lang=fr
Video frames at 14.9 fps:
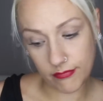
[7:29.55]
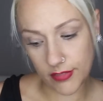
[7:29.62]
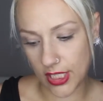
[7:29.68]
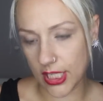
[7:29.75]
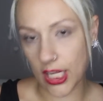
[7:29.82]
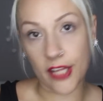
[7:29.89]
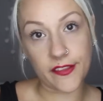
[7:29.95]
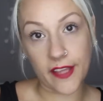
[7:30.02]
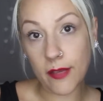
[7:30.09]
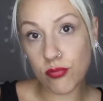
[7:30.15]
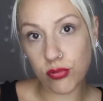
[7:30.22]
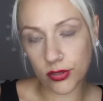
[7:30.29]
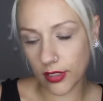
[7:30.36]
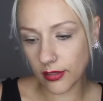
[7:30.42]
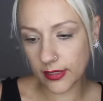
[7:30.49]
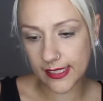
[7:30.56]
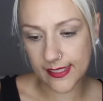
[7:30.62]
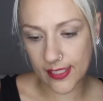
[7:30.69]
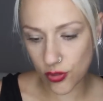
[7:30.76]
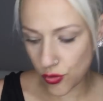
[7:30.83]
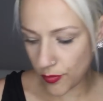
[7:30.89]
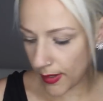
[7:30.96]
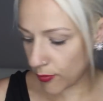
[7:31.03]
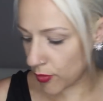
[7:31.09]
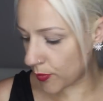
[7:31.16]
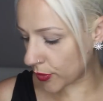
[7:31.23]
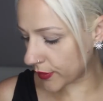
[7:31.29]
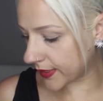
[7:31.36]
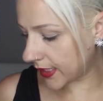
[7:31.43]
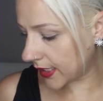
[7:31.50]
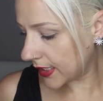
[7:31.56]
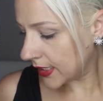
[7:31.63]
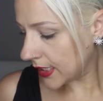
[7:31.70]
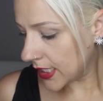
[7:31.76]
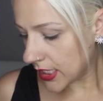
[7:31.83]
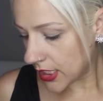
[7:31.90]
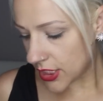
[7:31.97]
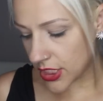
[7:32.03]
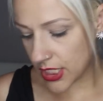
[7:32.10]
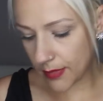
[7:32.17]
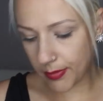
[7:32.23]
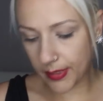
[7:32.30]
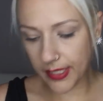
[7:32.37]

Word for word: C'est une grande taille pourtant et c'est super beau porté. J'ai